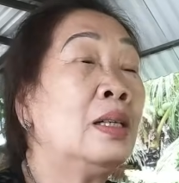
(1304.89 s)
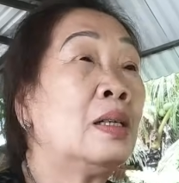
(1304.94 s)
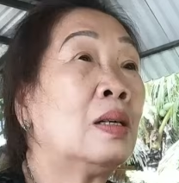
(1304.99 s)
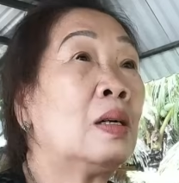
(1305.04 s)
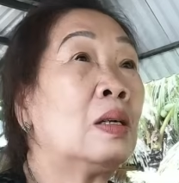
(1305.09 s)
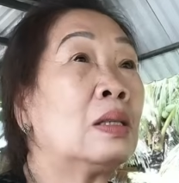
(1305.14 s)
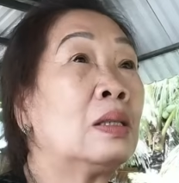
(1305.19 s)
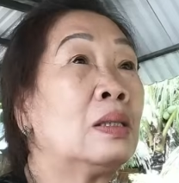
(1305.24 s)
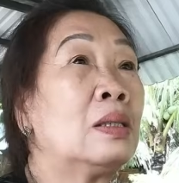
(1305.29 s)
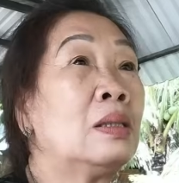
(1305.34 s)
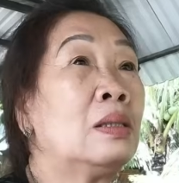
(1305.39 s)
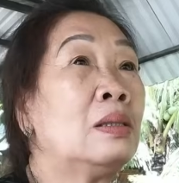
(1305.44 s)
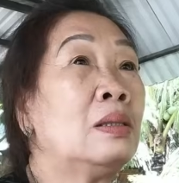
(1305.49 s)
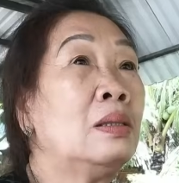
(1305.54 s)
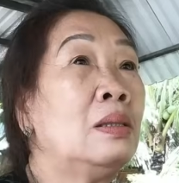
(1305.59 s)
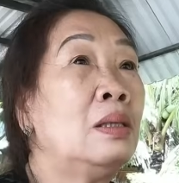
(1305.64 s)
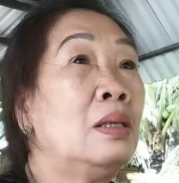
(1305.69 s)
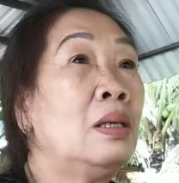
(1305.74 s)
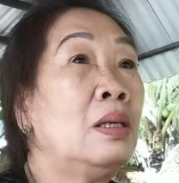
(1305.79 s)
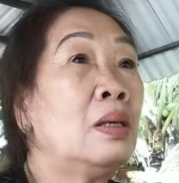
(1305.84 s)
còn
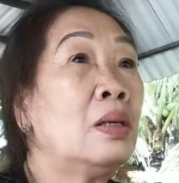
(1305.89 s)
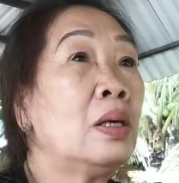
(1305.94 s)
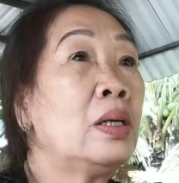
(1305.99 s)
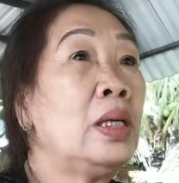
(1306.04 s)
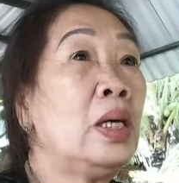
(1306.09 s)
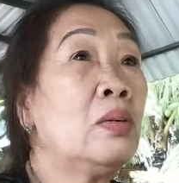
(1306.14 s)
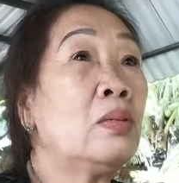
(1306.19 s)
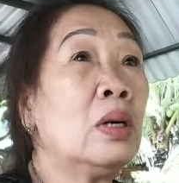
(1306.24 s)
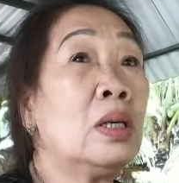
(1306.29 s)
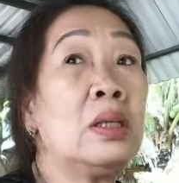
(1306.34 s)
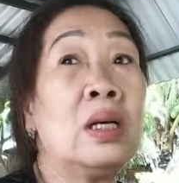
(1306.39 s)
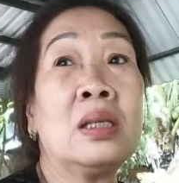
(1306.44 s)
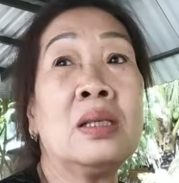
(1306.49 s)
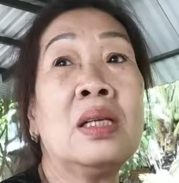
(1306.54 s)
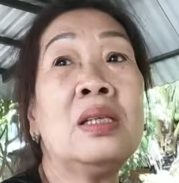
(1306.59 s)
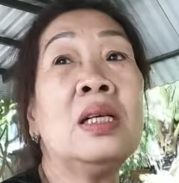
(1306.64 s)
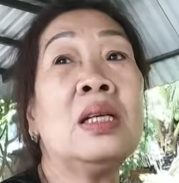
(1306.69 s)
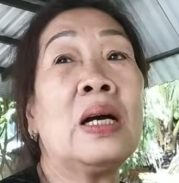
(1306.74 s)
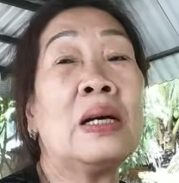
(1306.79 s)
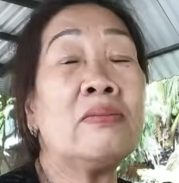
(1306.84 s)
nhiều người đây
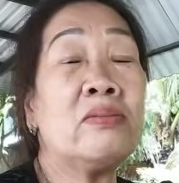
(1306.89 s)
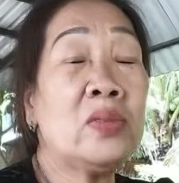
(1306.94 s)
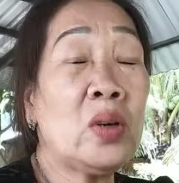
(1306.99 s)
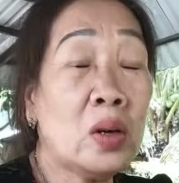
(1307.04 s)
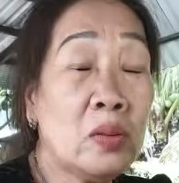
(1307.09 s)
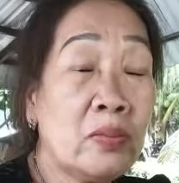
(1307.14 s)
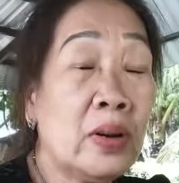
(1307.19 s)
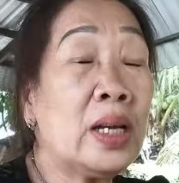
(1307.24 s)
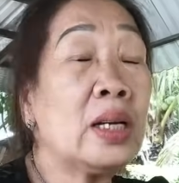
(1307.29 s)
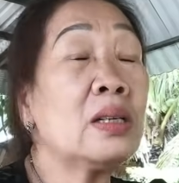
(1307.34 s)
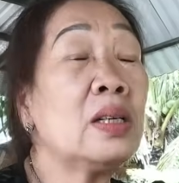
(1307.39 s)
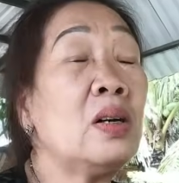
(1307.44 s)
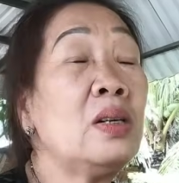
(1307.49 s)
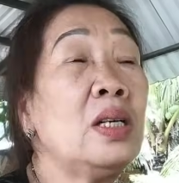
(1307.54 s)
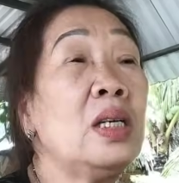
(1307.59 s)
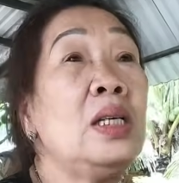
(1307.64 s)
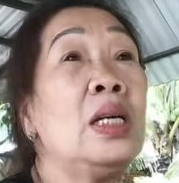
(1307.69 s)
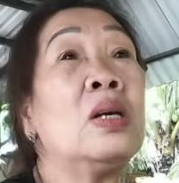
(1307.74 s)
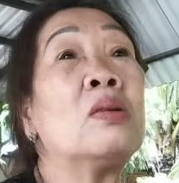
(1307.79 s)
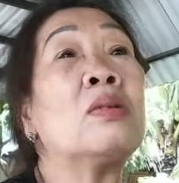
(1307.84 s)
nói, nói thiệt nói
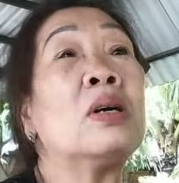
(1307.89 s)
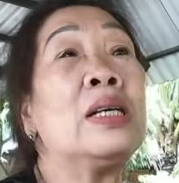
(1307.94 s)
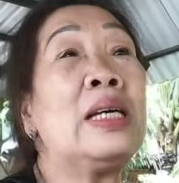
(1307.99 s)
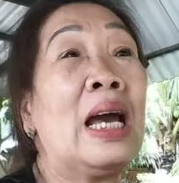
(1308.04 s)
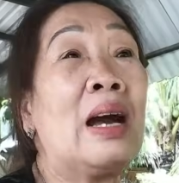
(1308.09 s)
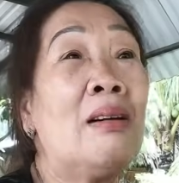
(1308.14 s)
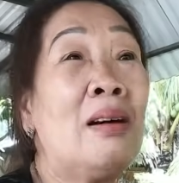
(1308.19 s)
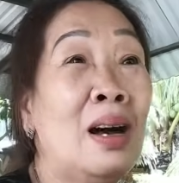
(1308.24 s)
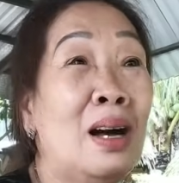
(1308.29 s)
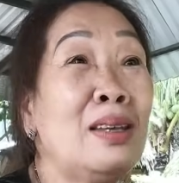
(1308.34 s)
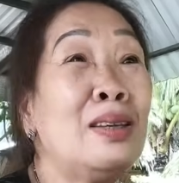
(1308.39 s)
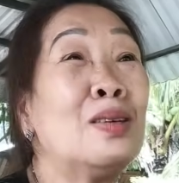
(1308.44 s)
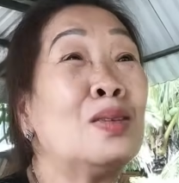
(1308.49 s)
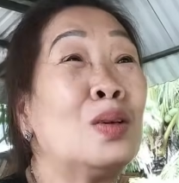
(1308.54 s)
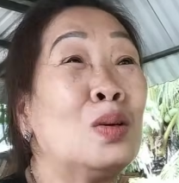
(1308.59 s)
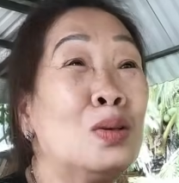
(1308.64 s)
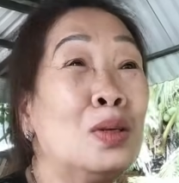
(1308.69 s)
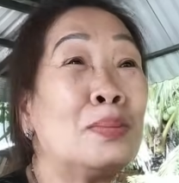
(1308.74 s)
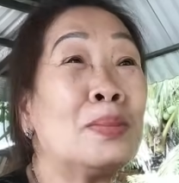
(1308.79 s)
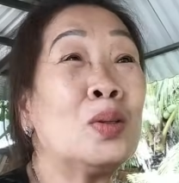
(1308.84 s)
với nhiều người giao hết cho
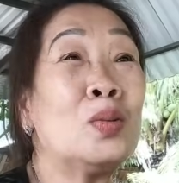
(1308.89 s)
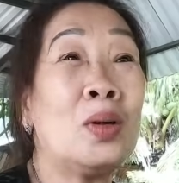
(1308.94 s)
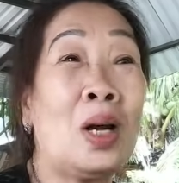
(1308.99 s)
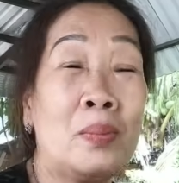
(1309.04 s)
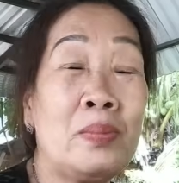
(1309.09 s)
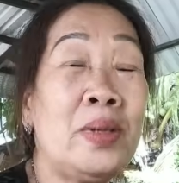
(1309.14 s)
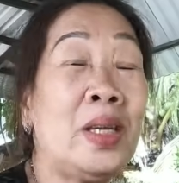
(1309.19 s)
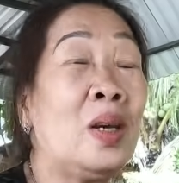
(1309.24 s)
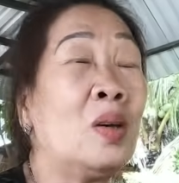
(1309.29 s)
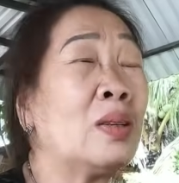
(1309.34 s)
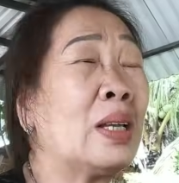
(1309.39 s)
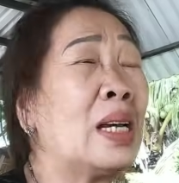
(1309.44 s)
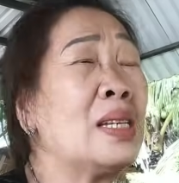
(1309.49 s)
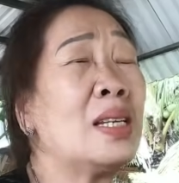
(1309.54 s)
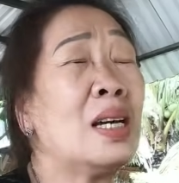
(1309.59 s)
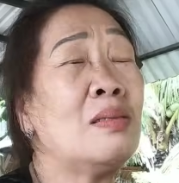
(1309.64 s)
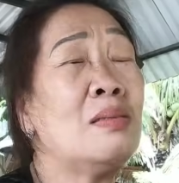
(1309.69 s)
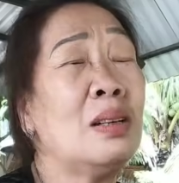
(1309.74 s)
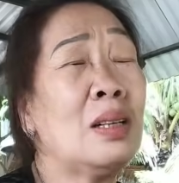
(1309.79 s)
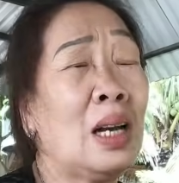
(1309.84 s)
tôi rồi tôi không chịu tại
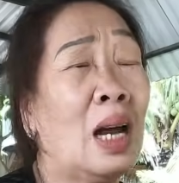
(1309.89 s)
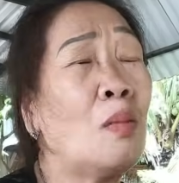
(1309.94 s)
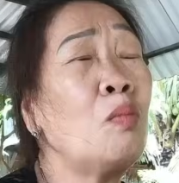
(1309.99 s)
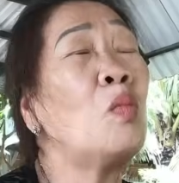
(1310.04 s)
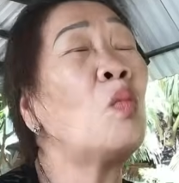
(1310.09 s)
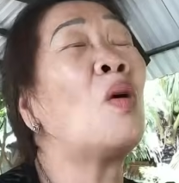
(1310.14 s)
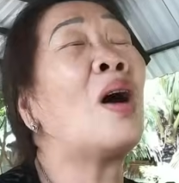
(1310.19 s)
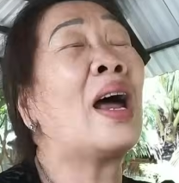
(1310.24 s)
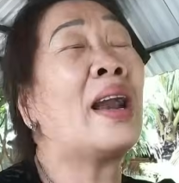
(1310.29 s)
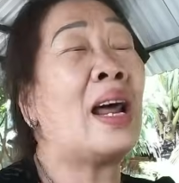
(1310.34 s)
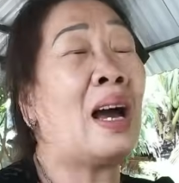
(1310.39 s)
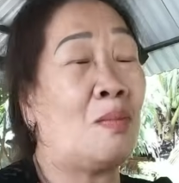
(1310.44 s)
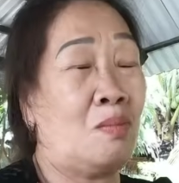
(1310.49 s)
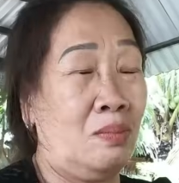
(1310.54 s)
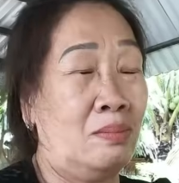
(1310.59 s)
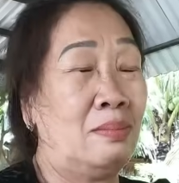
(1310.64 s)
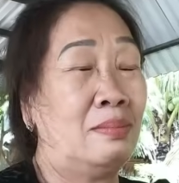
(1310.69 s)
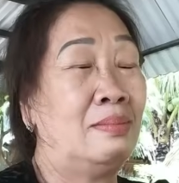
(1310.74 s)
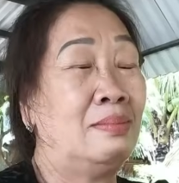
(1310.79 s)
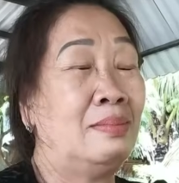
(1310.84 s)
sao nó không hòa đồng
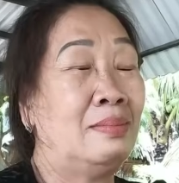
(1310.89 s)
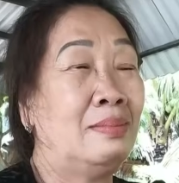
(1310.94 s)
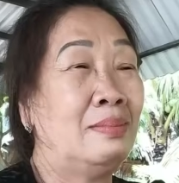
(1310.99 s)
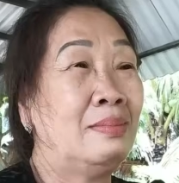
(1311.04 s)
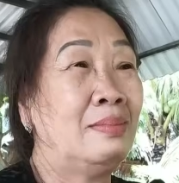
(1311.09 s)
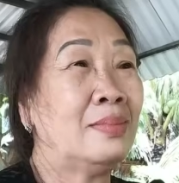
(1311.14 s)
đúng